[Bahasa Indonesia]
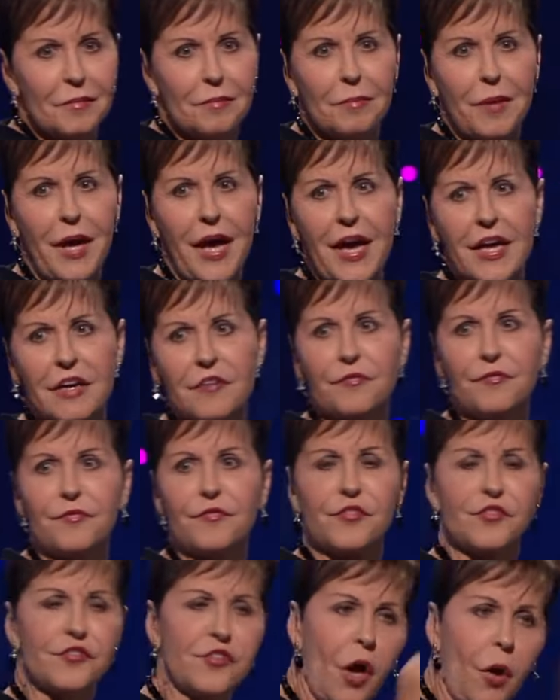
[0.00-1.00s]
Wah,
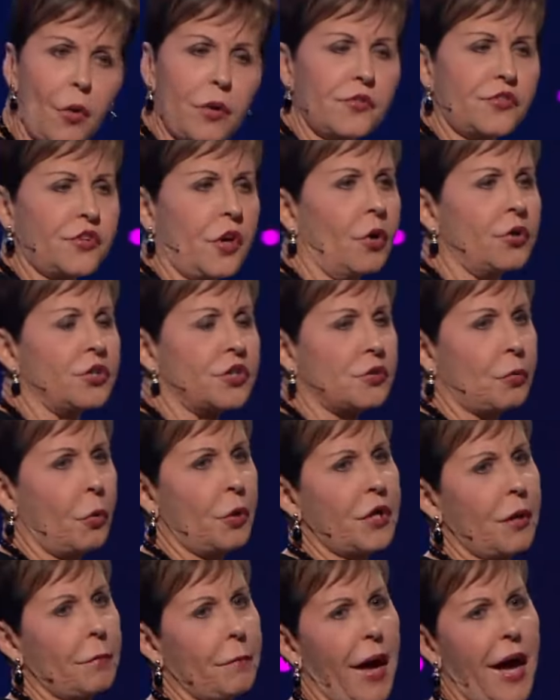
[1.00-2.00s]
jika dia dan dia tidak
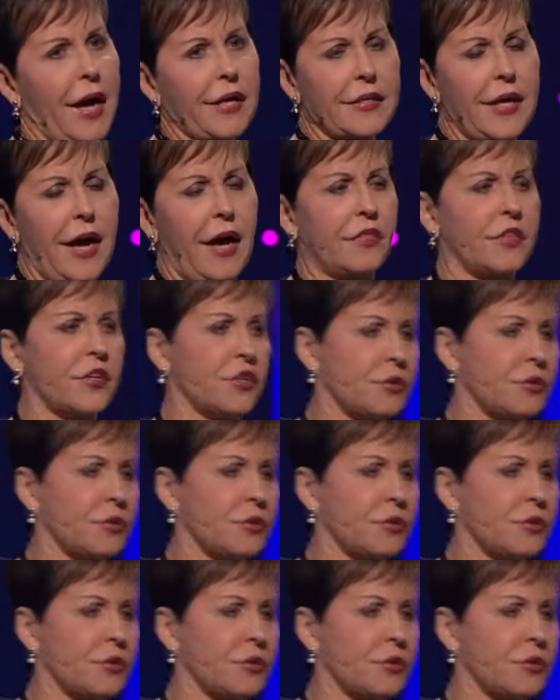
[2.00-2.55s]
batal datang, ini